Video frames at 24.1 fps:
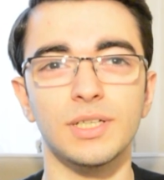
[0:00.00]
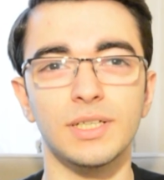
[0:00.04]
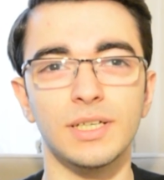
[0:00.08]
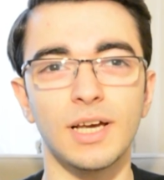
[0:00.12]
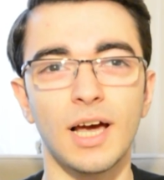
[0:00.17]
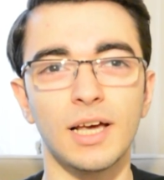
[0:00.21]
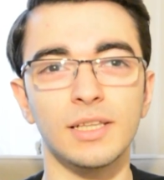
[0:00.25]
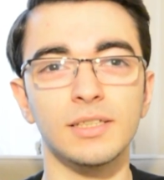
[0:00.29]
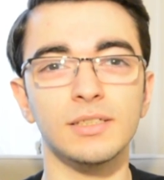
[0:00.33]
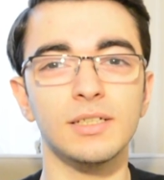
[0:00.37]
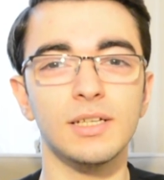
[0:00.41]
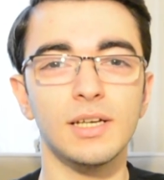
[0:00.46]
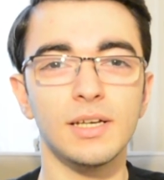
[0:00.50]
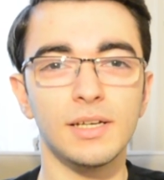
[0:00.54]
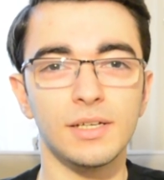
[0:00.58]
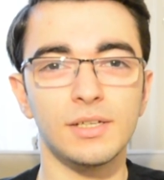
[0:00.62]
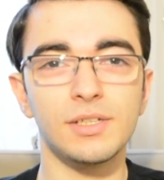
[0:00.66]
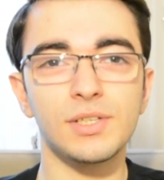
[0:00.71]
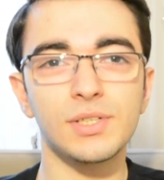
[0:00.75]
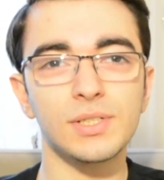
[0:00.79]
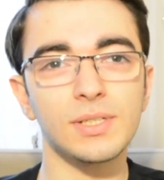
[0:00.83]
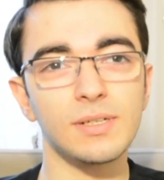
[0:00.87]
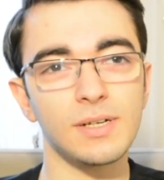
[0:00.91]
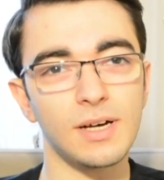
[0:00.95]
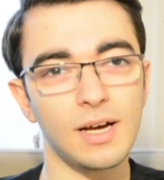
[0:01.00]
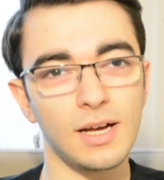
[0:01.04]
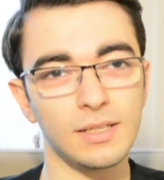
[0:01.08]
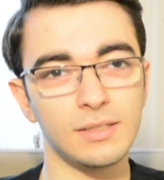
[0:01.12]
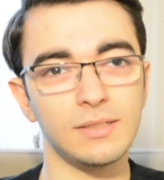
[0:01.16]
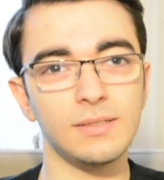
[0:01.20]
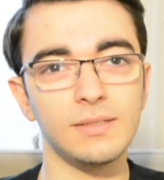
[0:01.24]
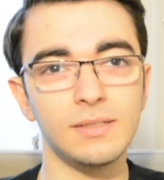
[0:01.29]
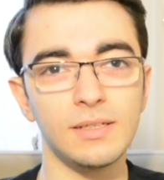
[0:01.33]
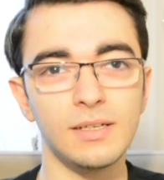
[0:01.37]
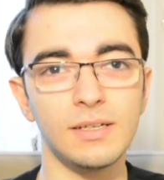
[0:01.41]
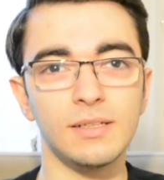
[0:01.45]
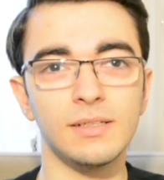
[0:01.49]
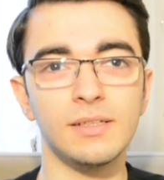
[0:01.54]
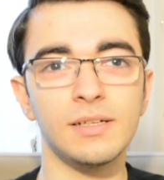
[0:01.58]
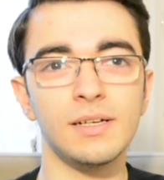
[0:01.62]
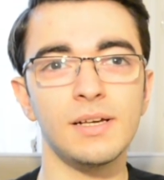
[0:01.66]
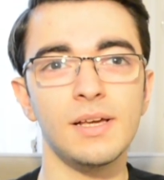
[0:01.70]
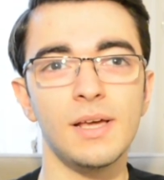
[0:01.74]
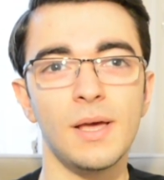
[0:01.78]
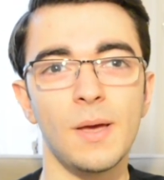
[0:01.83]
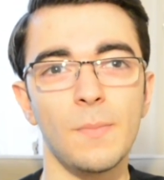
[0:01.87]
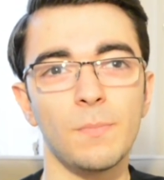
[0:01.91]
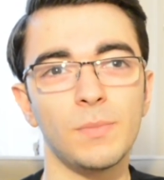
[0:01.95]
Yani hiç de adil
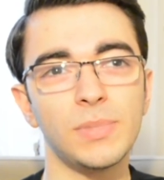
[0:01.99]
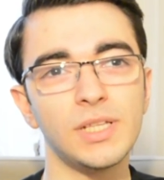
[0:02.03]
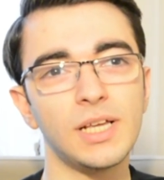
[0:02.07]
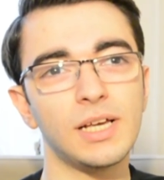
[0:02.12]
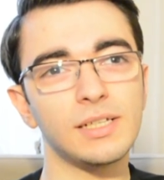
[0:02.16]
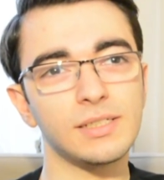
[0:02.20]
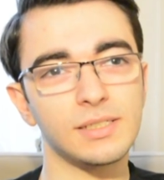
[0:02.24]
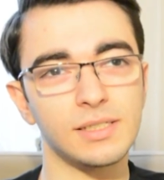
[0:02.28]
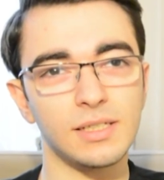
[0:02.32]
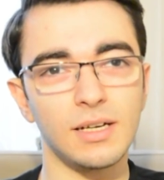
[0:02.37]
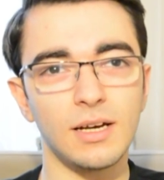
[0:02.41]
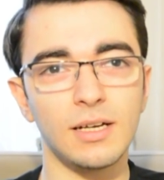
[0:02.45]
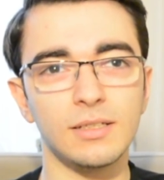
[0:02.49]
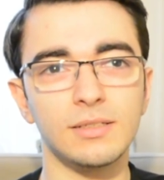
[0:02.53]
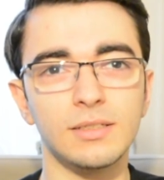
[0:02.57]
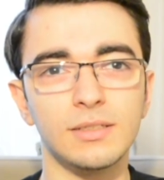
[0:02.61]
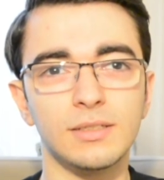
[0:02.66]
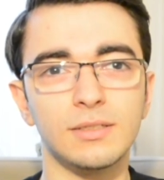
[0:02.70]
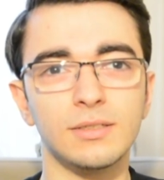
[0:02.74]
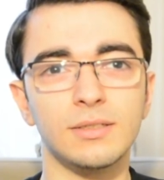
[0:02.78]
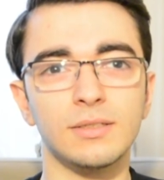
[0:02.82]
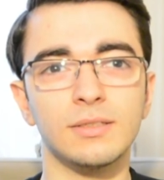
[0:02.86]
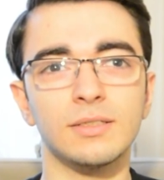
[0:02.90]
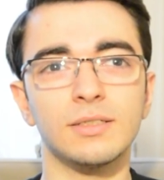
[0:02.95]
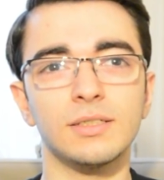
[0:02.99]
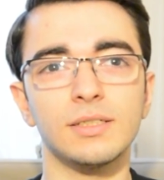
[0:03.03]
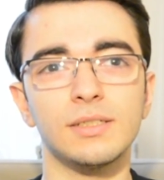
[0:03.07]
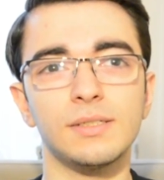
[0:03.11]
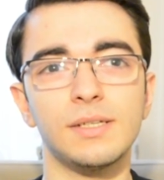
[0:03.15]
değildi. Biraz daha rahatlatıldı.